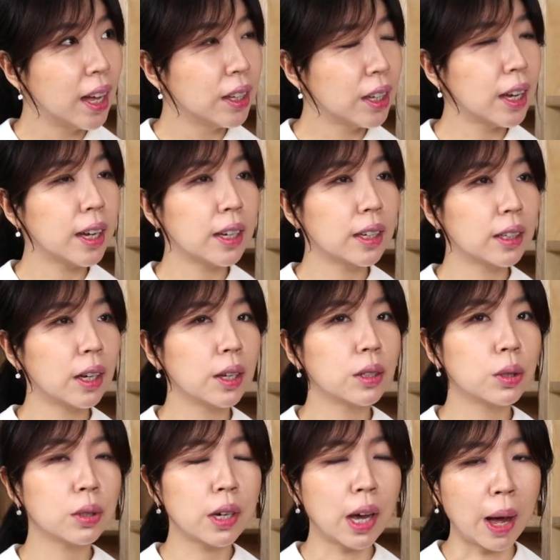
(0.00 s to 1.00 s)

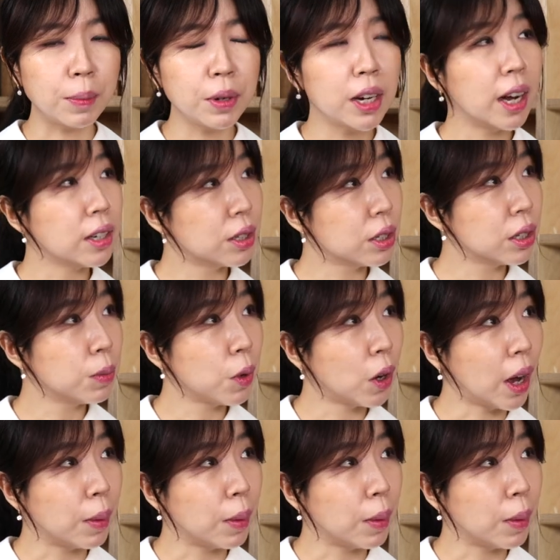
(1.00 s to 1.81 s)
네, 예, 감리가 있으시면